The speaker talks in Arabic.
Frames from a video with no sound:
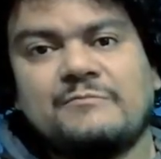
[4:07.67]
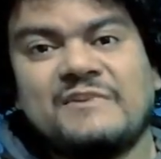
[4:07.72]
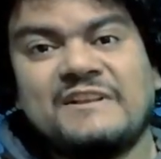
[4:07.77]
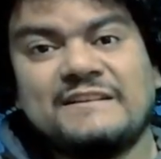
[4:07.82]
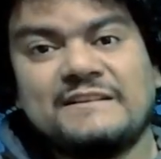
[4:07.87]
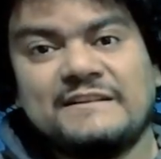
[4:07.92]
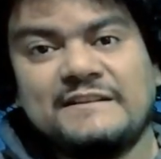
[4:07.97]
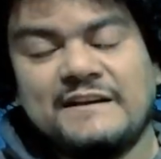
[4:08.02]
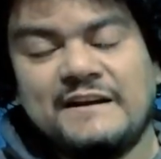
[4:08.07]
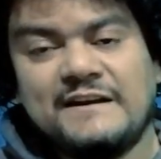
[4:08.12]

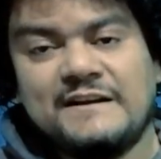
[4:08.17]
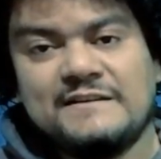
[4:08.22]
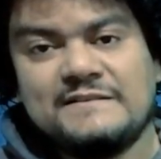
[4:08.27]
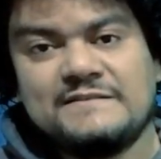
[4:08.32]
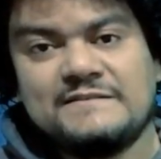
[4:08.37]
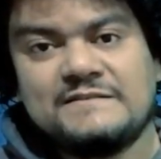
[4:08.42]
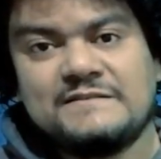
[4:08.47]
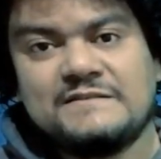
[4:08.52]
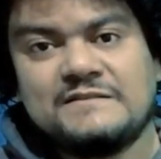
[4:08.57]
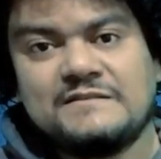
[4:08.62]
كابلات
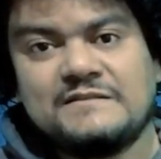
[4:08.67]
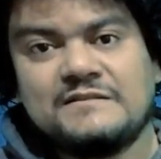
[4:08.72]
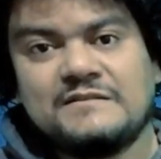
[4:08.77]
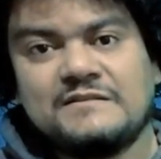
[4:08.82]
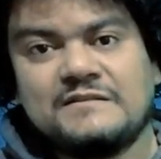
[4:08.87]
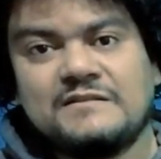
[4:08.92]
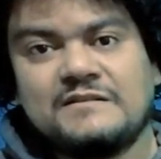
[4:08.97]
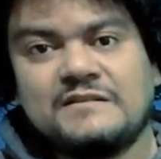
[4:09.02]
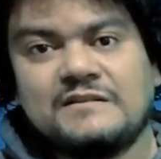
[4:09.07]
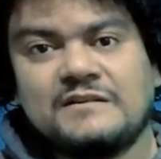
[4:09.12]
النحاس
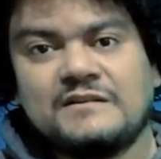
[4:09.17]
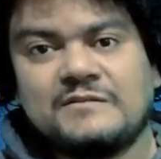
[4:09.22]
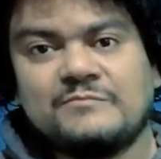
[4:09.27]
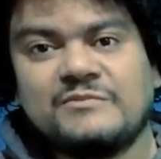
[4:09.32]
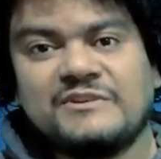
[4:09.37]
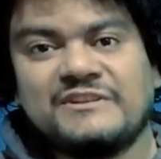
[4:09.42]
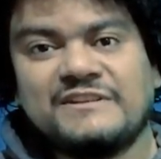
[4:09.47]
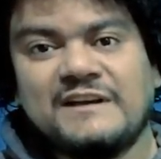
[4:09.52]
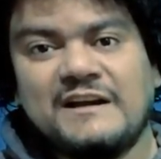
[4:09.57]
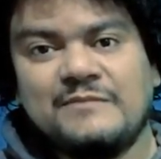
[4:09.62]
آه،
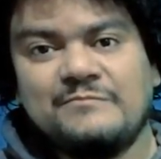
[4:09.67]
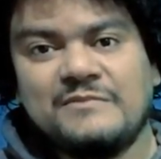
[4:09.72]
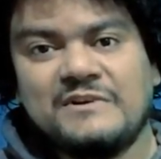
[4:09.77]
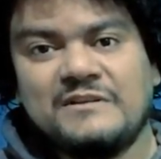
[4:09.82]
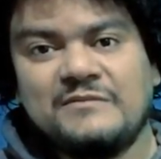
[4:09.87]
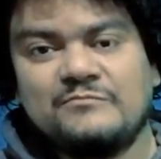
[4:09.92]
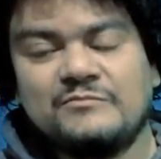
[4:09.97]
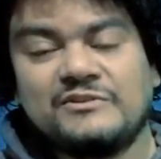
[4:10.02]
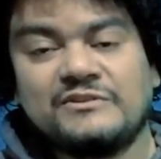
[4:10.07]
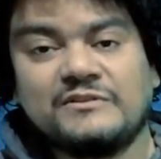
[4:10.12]

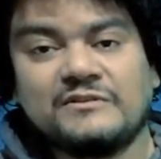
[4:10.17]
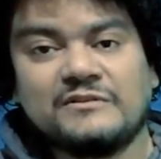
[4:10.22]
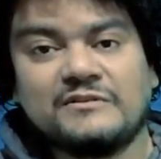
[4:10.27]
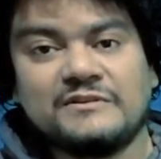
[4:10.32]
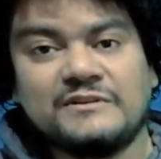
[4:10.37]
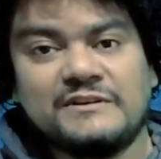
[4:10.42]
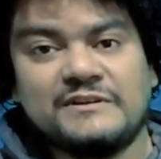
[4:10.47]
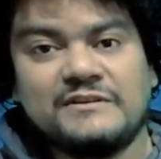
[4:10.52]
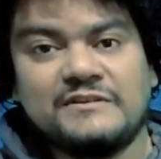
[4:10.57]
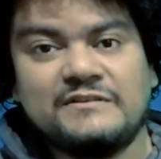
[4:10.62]
بتعمل
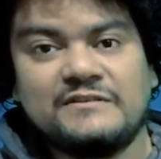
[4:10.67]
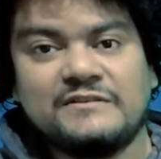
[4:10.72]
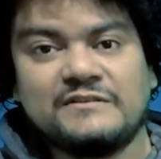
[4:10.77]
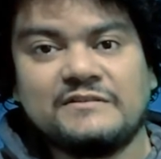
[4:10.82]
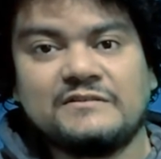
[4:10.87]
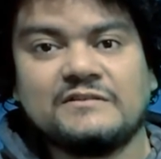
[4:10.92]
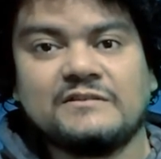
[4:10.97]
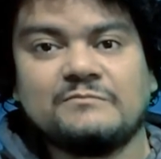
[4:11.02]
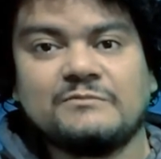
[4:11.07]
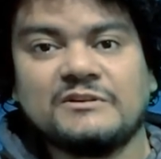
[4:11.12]
بتقنية
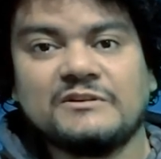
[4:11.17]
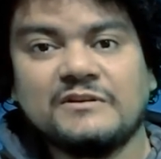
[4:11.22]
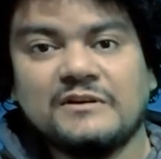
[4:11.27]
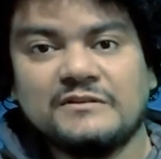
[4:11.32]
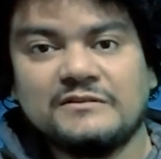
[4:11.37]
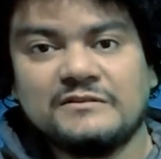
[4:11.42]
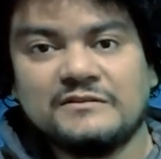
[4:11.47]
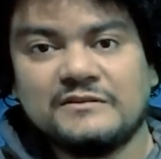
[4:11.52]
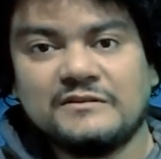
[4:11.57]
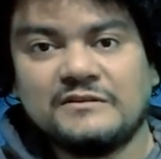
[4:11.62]

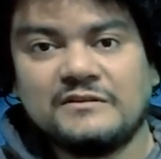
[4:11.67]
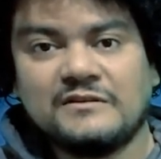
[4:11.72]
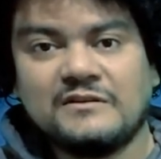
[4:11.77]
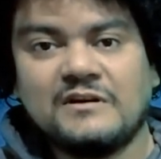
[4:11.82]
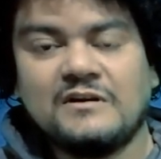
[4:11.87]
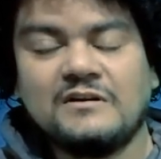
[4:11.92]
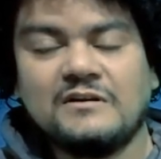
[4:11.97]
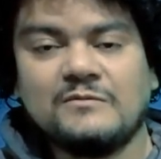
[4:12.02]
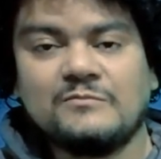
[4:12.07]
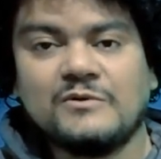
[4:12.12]
النبضات
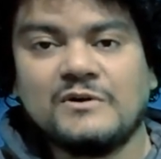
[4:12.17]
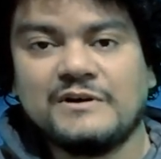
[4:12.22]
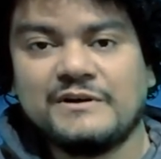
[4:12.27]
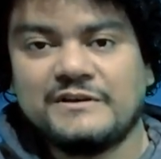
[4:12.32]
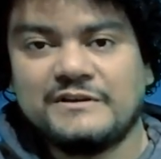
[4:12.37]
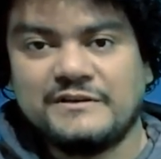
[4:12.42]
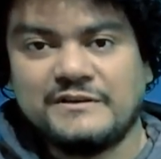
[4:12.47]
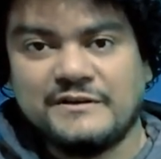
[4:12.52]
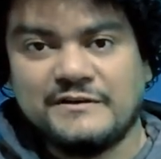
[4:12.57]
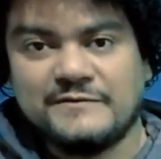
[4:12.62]

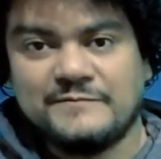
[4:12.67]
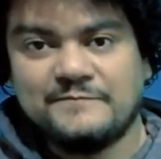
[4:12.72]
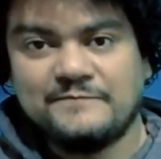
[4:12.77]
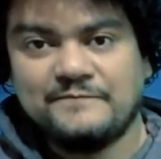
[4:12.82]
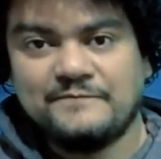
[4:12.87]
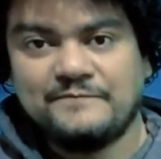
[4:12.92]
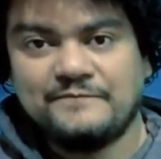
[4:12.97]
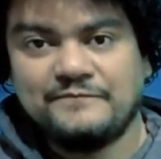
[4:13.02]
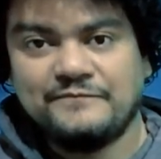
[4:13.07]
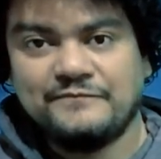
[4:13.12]
الكهربائية
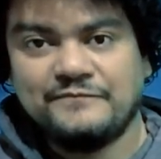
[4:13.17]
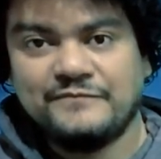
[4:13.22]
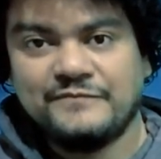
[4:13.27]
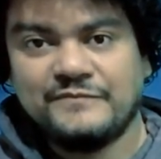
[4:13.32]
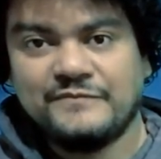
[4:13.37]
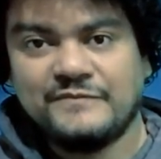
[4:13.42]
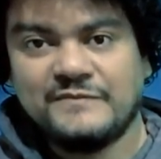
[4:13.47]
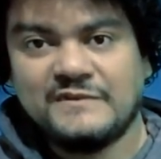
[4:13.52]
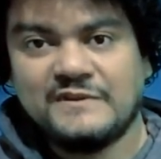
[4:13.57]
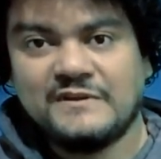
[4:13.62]

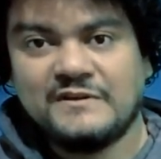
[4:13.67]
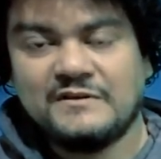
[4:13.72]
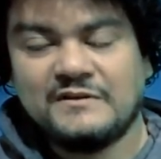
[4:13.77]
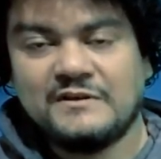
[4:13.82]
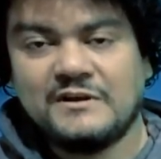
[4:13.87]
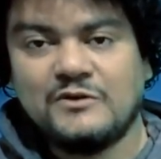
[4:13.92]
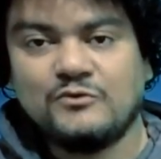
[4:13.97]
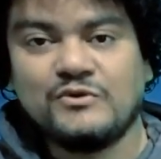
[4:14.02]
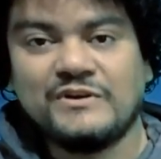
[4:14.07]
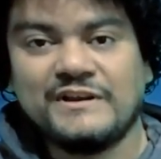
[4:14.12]

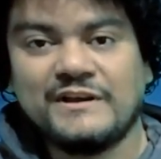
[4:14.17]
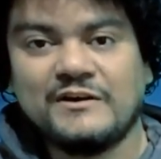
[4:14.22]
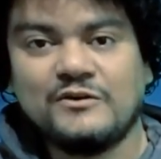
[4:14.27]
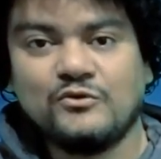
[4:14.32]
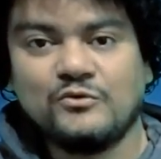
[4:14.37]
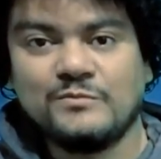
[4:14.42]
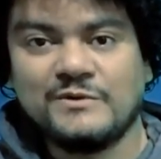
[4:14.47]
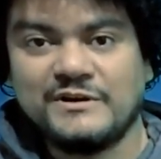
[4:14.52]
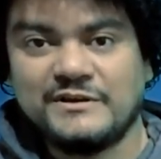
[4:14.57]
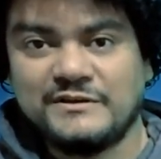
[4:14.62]
أو
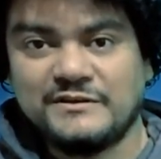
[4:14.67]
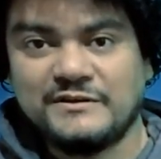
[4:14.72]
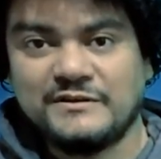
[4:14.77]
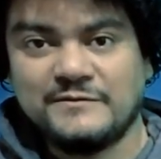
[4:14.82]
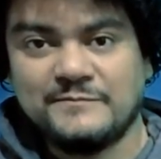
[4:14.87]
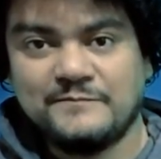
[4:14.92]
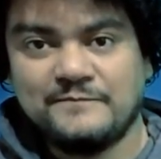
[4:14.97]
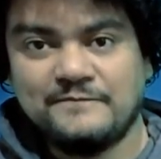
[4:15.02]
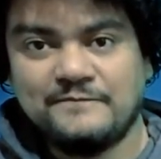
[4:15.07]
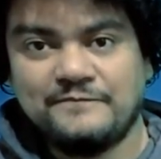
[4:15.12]

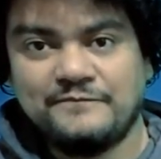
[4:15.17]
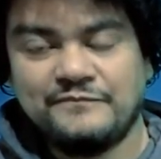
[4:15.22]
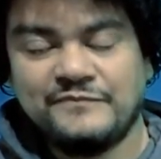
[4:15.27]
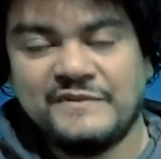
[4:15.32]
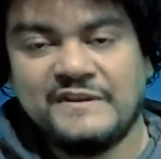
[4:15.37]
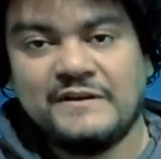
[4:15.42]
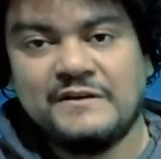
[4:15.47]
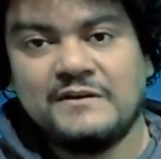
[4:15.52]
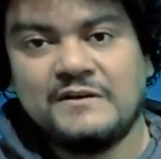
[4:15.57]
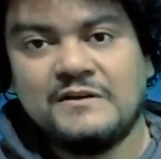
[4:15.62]
الكهربائية
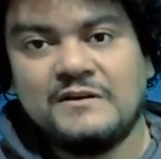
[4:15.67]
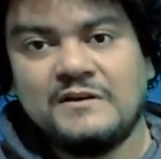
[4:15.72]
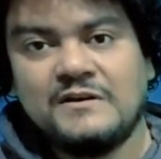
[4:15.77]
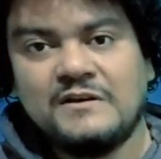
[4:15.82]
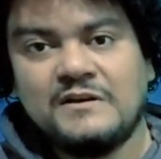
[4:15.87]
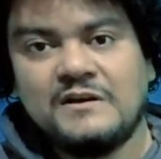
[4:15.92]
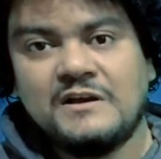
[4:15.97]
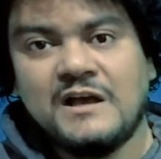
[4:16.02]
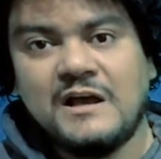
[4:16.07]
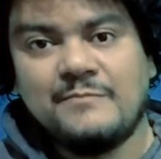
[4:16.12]

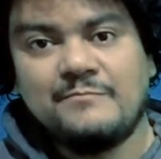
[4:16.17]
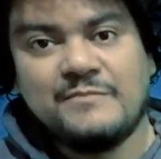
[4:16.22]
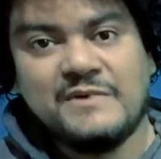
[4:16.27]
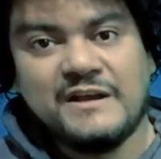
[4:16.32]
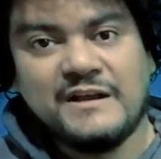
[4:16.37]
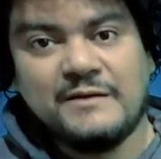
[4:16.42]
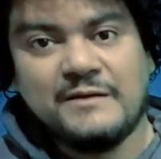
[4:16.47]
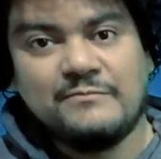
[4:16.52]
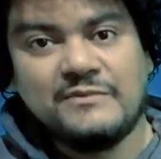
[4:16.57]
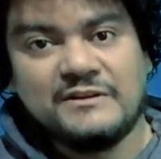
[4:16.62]

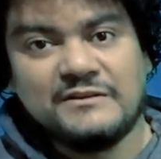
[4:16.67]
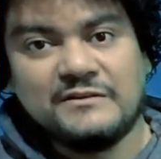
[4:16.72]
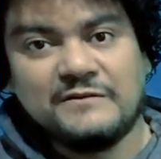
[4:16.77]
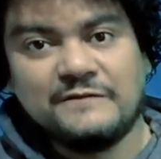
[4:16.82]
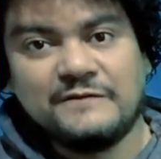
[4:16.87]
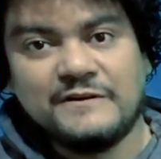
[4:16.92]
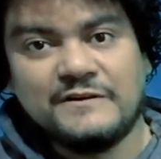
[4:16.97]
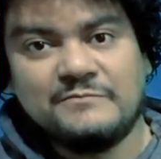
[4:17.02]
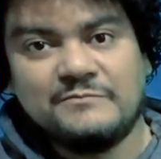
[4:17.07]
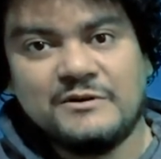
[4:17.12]
أما كابلات
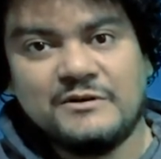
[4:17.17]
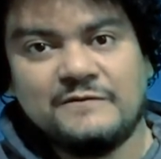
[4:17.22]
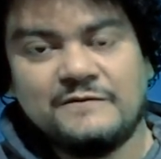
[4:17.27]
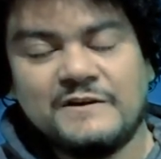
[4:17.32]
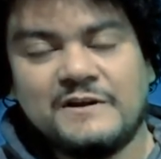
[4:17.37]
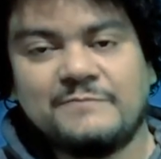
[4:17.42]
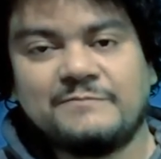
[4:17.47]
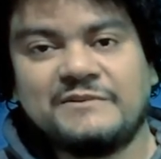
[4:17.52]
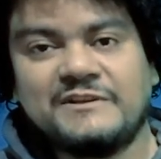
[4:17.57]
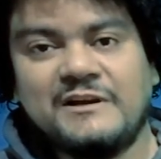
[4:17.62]
الفايبر
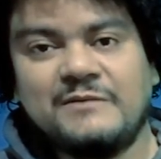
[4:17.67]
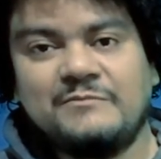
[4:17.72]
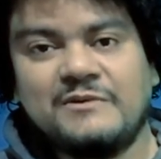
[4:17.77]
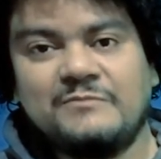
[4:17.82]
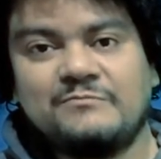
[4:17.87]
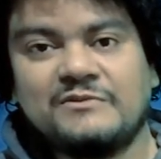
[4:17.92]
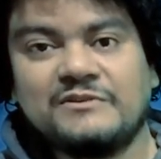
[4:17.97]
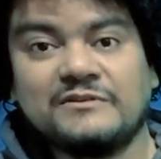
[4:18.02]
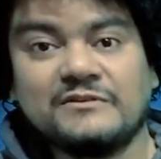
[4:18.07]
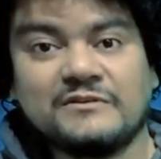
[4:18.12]
فهي
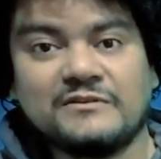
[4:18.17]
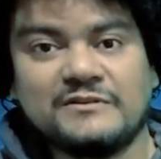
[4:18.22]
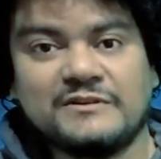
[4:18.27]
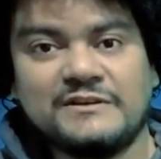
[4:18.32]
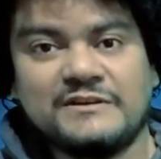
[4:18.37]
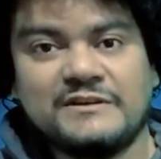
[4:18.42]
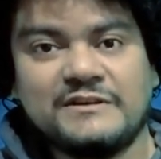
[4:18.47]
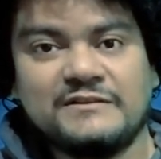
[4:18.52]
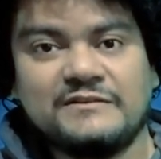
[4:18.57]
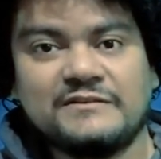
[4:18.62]
بتعمل
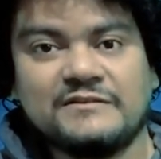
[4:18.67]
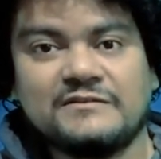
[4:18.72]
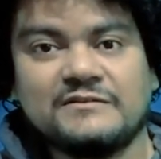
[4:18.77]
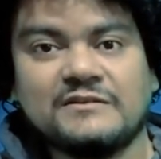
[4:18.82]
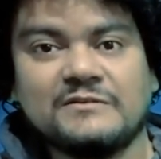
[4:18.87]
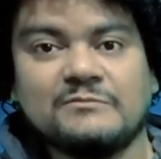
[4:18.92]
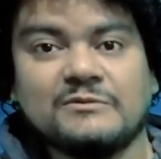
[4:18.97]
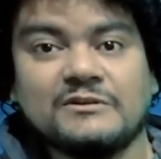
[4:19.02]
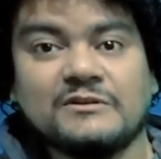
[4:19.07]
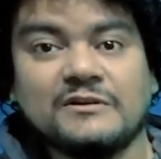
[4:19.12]
بتقنية
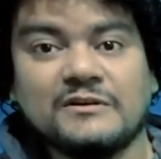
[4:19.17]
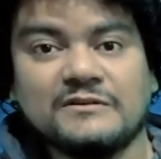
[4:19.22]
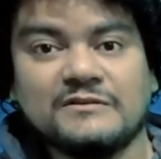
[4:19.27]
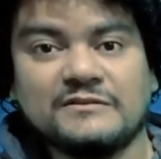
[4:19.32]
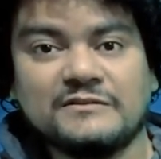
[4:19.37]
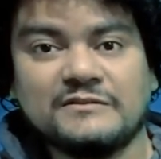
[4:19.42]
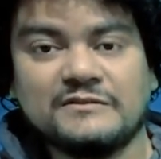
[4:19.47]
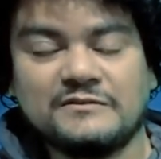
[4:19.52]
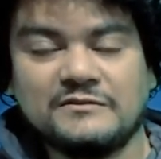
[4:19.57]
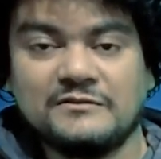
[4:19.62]

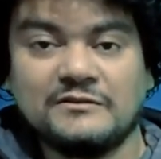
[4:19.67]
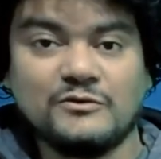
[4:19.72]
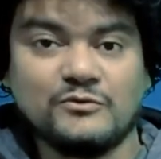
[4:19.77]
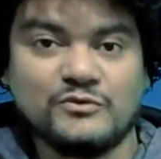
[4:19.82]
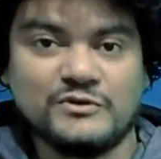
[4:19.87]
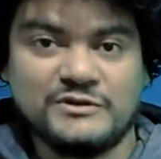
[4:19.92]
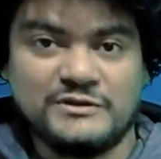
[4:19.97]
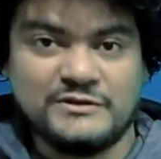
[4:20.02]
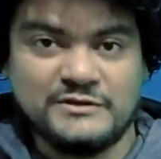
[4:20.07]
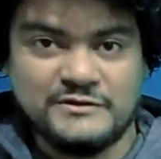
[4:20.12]
النبضات
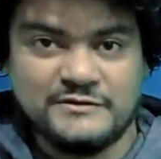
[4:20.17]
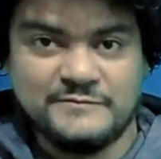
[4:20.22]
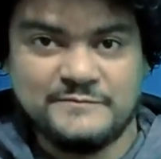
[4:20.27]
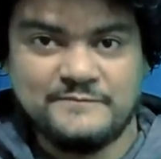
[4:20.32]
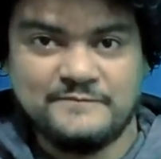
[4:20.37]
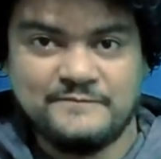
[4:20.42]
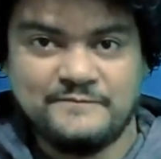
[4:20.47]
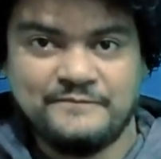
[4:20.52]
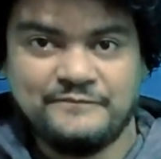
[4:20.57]
الضوئية